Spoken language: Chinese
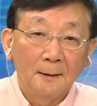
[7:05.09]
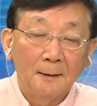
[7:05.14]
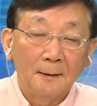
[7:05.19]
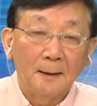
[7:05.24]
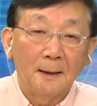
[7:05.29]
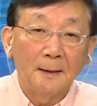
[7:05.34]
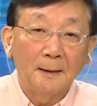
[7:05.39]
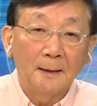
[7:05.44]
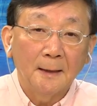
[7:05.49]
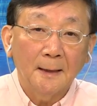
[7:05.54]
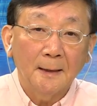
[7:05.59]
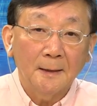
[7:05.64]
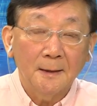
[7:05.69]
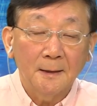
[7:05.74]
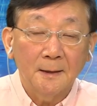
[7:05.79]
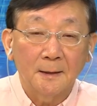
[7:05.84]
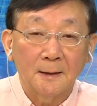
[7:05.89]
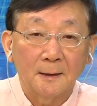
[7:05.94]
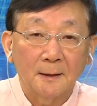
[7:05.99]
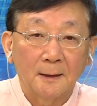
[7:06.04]
也应该
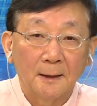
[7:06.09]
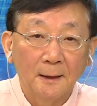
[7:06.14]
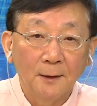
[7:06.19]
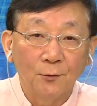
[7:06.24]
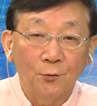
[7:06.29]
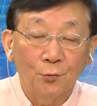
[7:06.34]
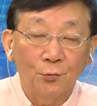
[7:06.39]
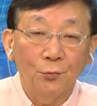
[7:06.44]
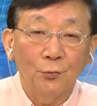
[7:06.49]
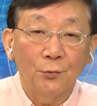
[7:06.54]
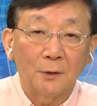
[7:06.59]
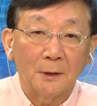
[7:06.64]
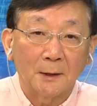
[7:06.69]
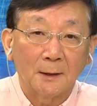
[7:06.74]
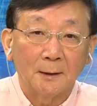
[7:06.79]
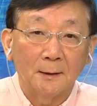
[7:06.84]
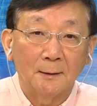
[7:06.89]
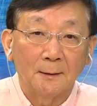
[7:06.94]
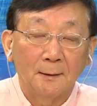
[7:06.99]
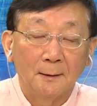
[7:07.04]
自己可以去这
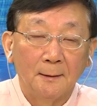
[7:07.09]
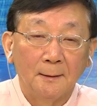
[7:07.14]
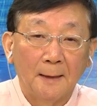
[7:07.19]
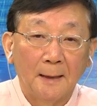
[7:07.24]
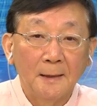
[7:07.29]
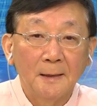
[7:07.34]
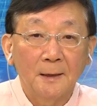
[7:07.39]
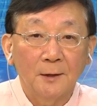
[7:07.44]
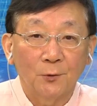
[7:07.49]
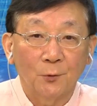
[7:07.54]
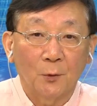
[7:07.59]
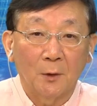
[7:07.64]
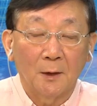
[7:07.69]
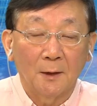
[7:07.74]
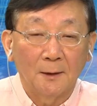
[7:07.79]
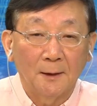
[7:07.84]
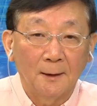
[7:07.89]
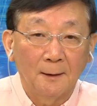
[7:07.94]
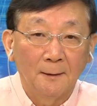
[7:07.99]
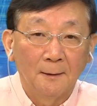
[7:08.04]
个男厕所了
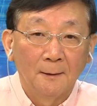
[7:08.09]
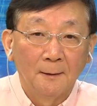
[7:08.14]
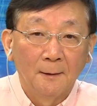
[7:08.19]
呢？